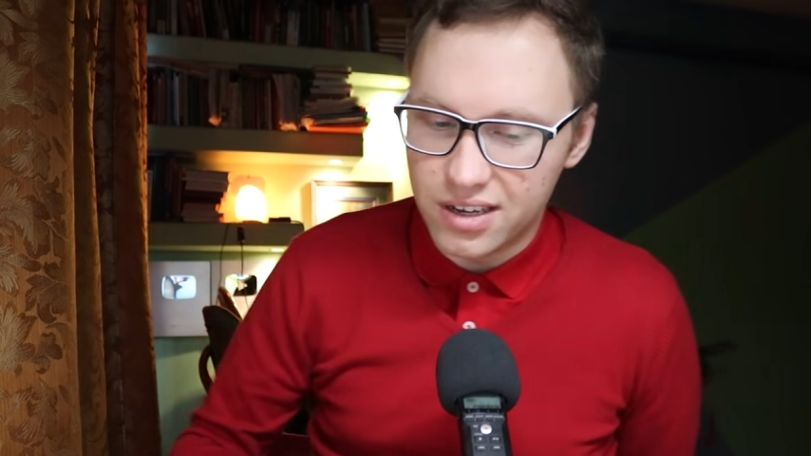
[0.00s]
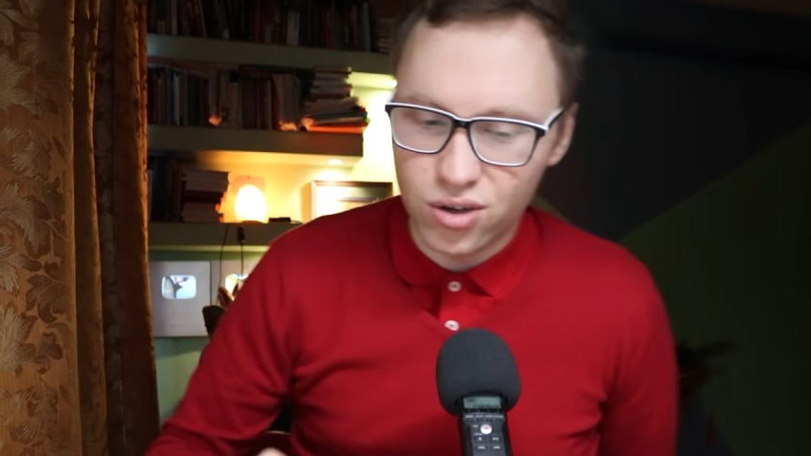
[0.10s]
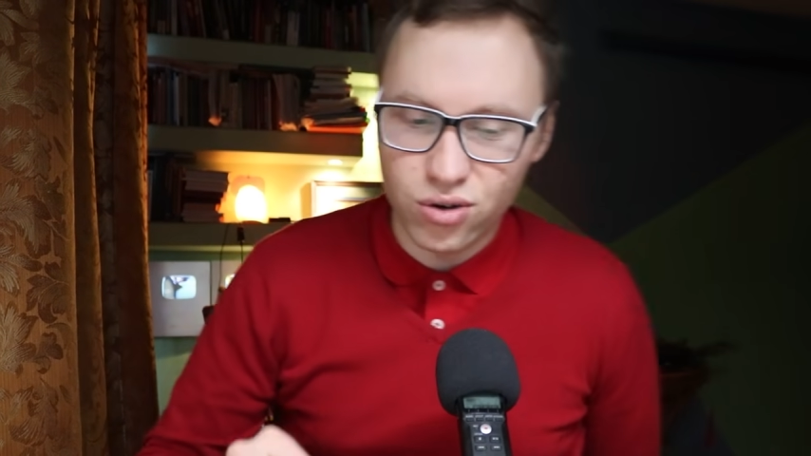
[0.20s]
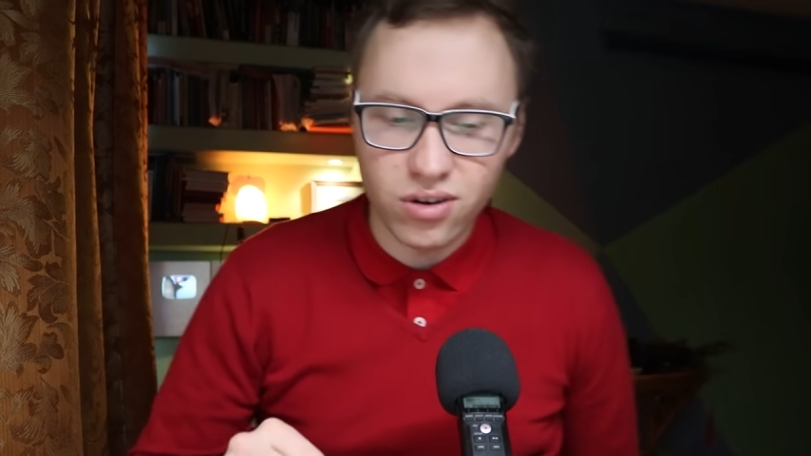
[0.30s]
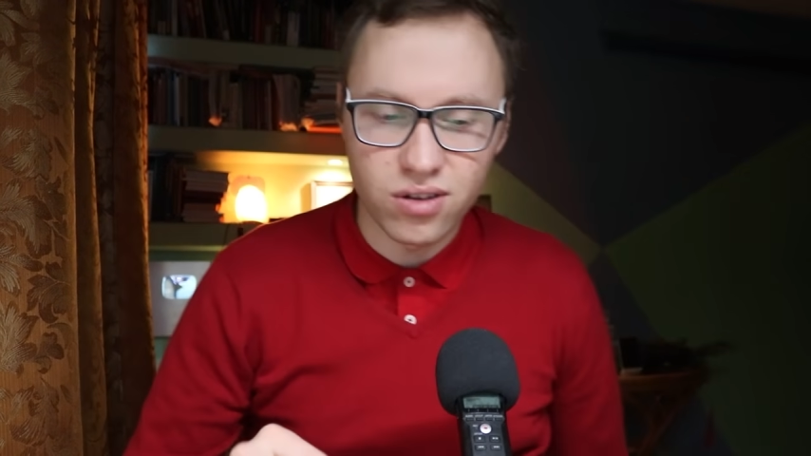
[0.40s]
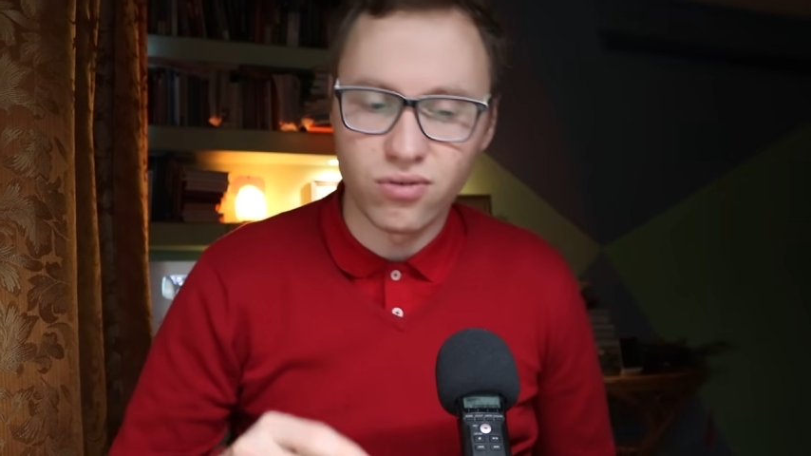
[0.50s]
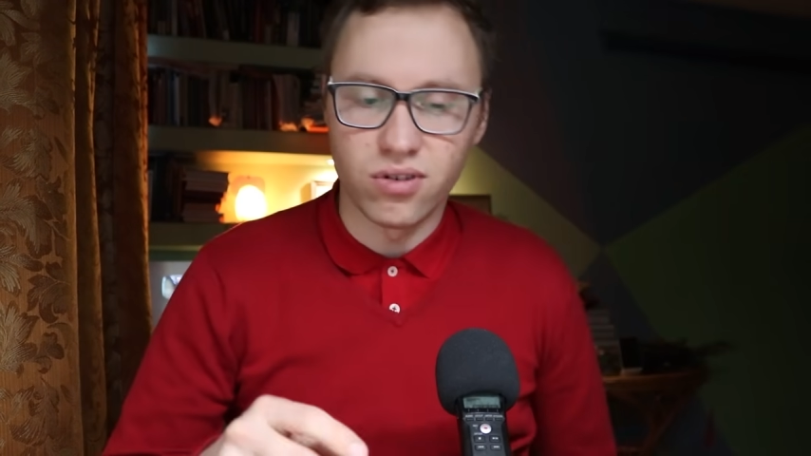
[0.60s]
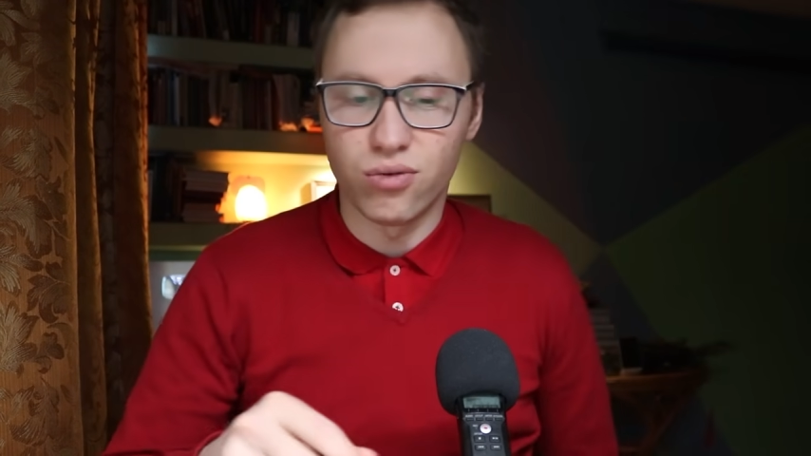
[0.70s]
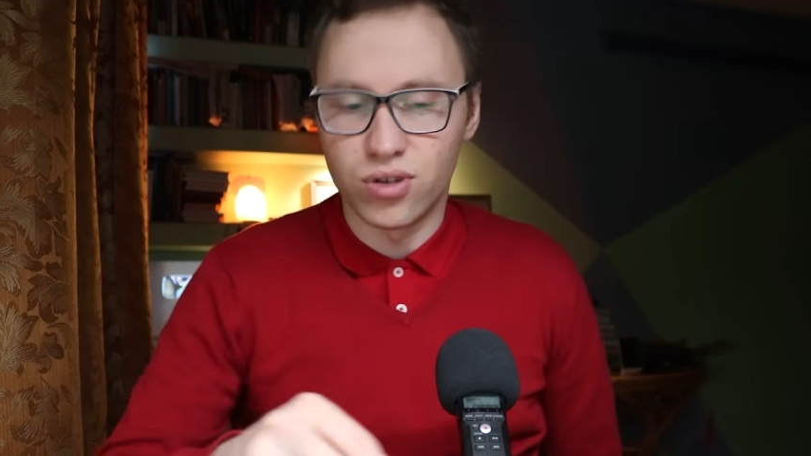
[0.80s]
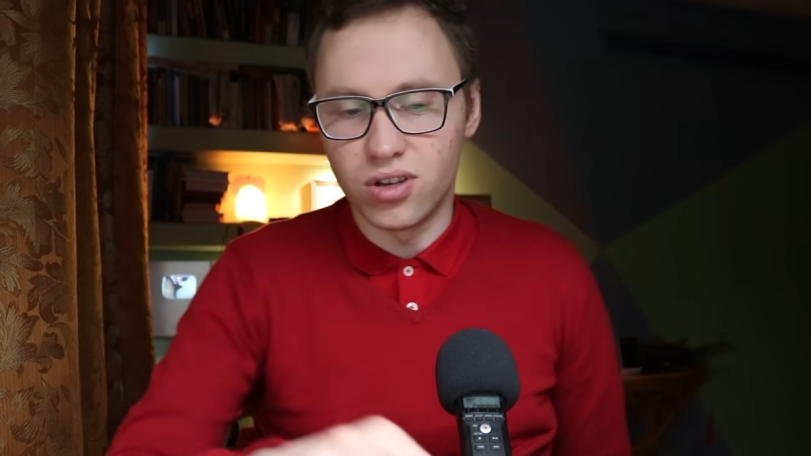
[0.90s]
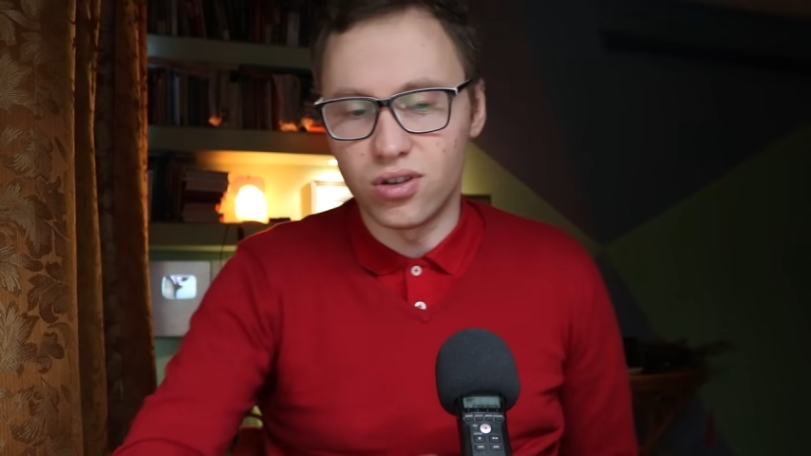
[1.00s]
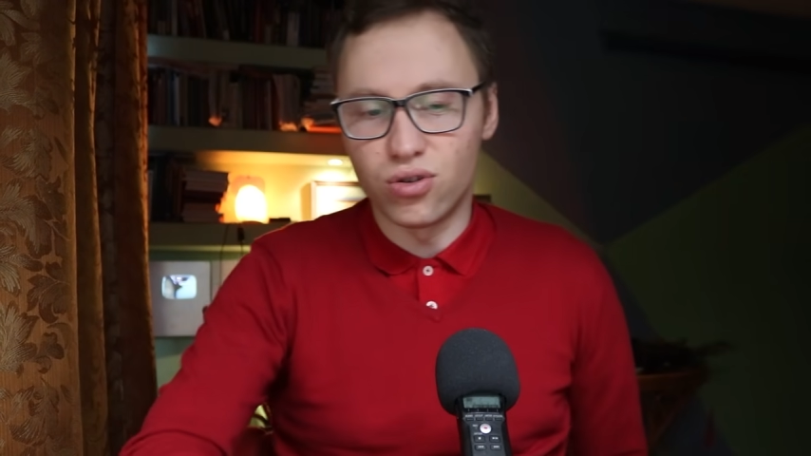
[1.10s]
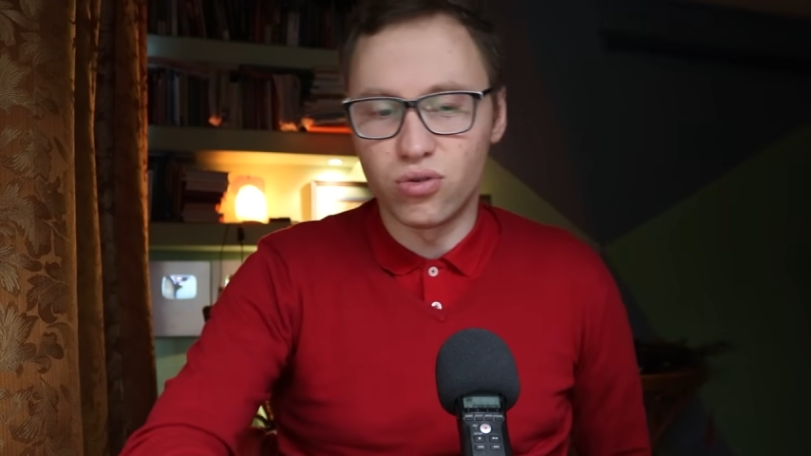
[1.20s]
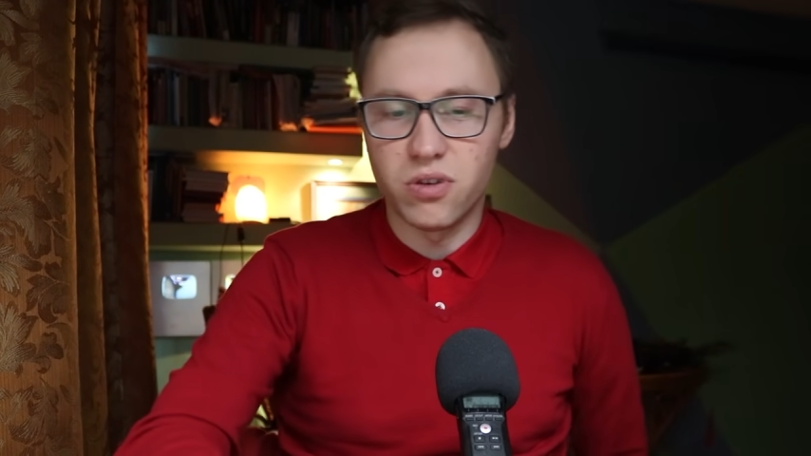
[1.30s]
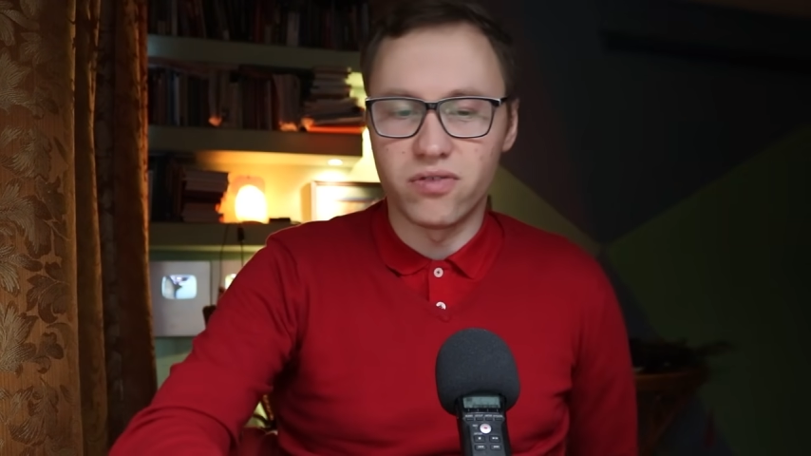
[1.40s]
к еще одной очень
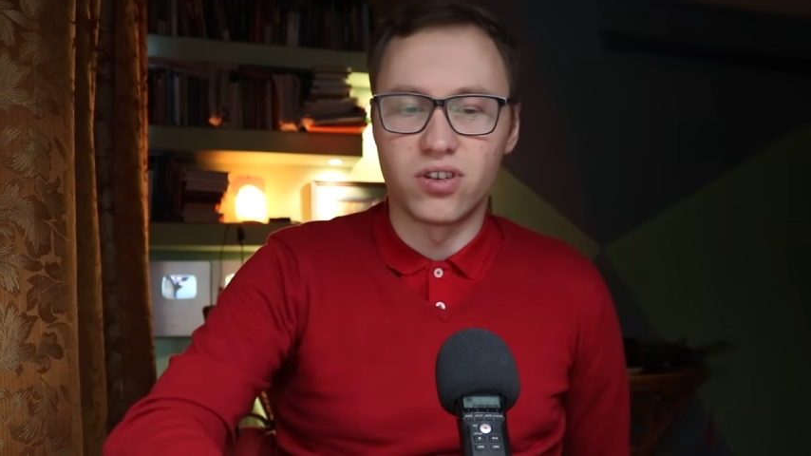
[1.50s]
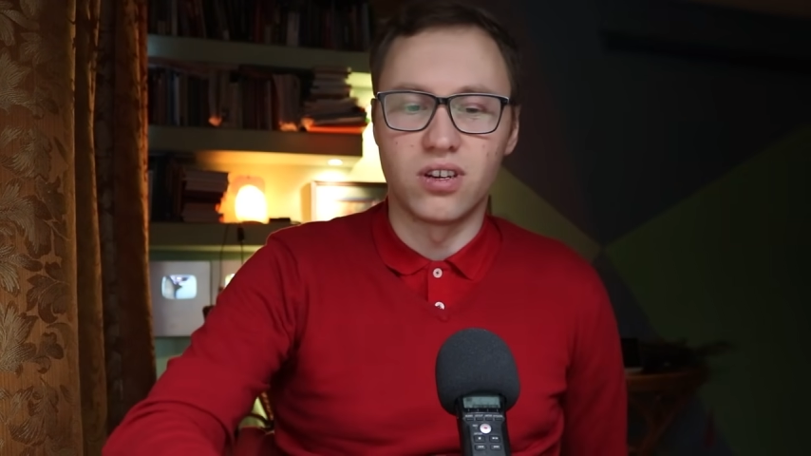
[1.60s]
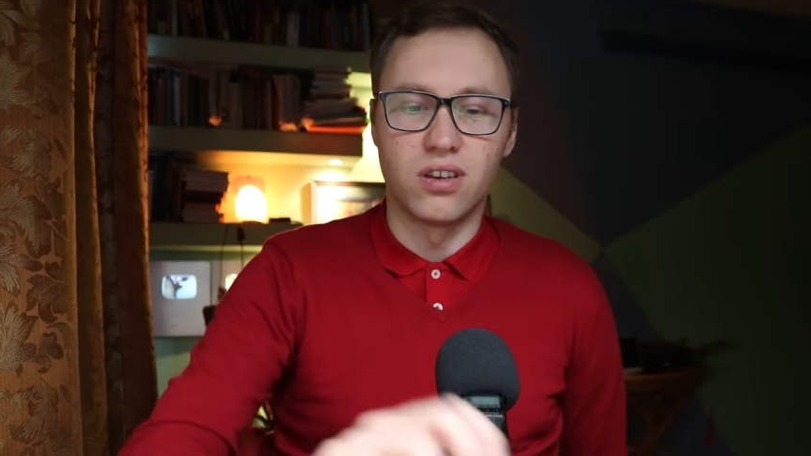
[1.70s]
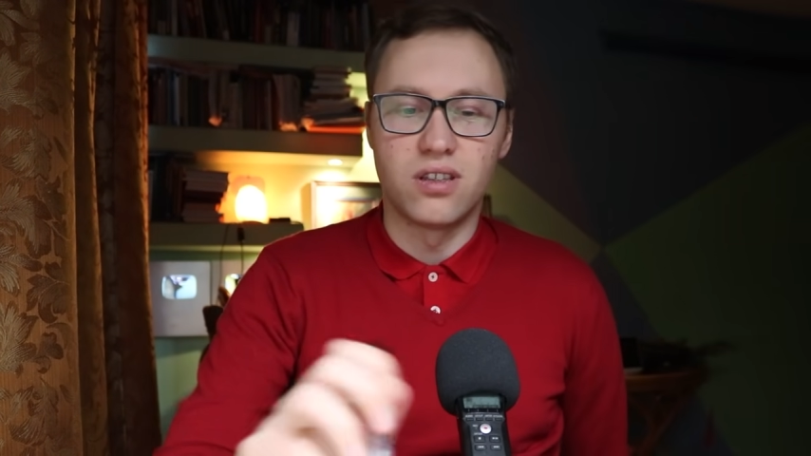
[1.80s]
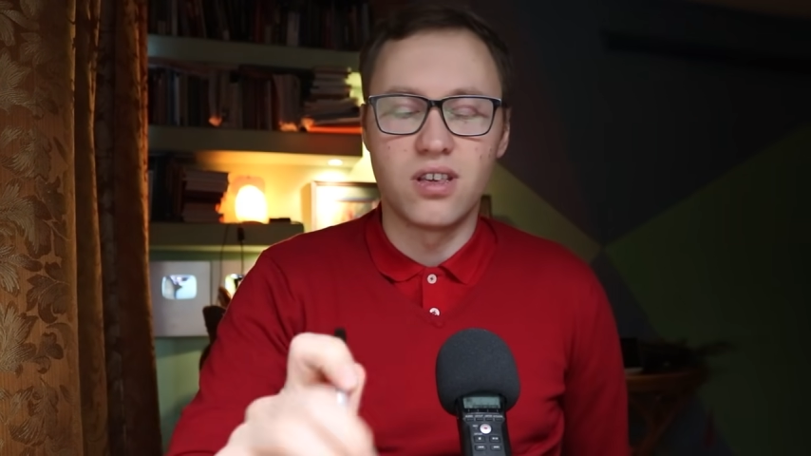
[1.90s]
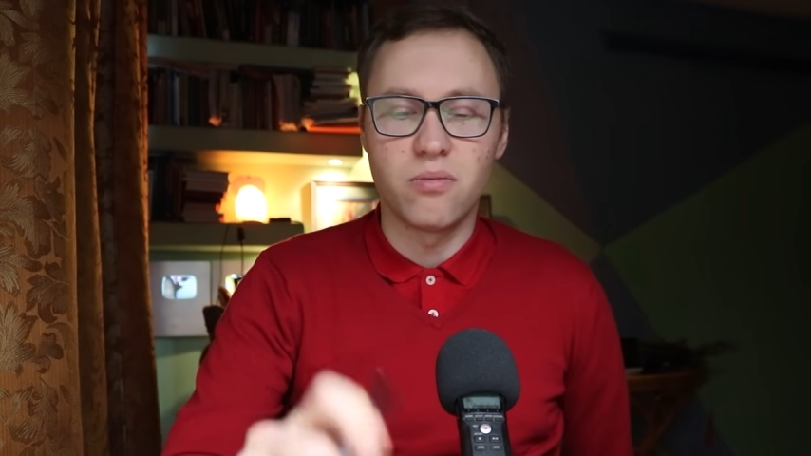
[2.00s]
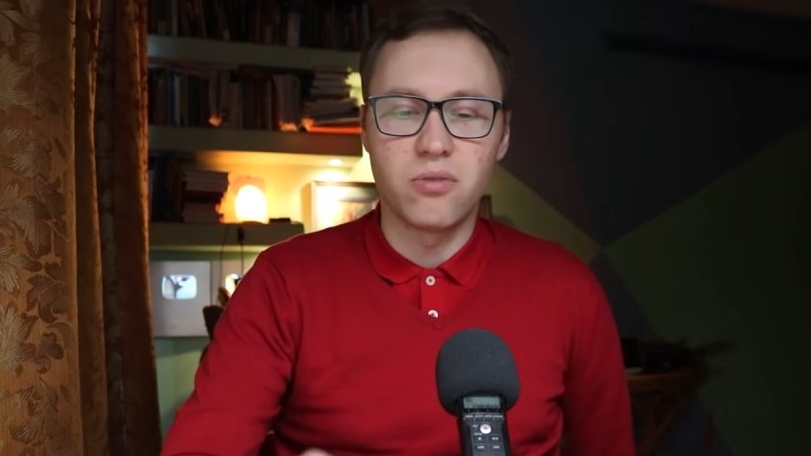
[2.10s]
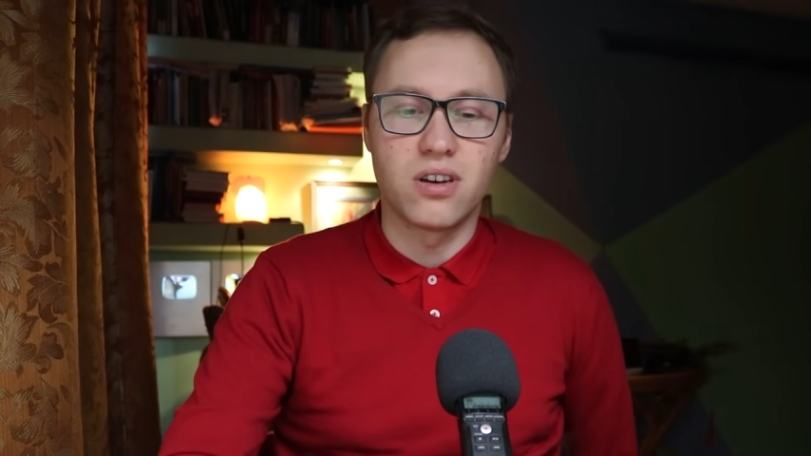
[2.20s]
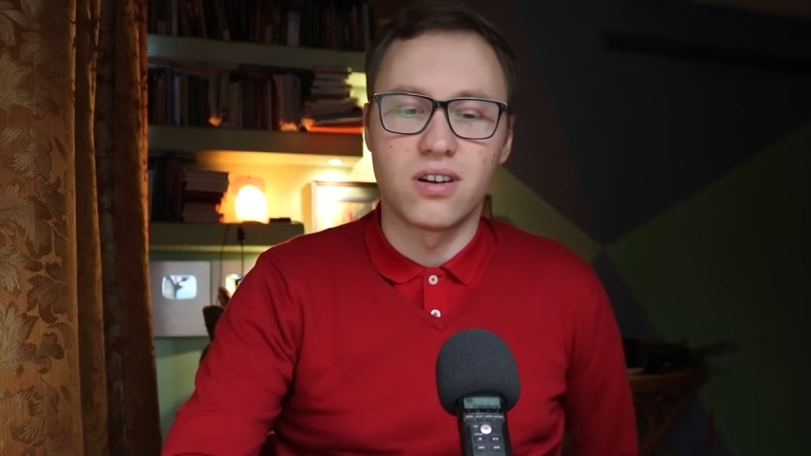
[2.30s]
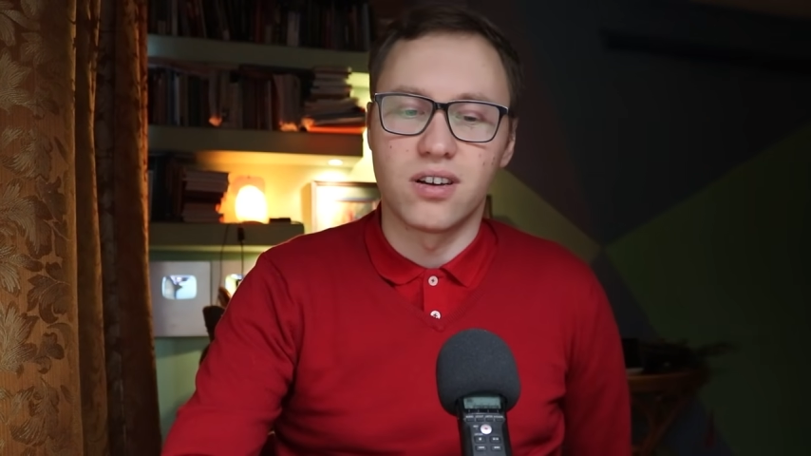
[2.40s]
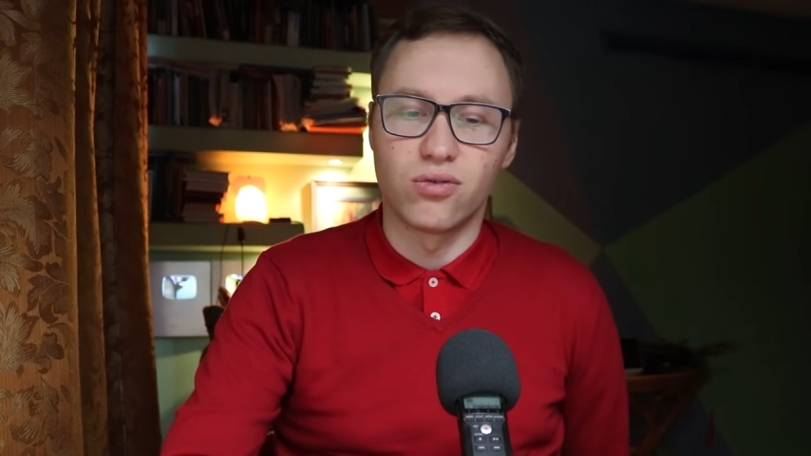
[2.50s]
нашумевшей теме,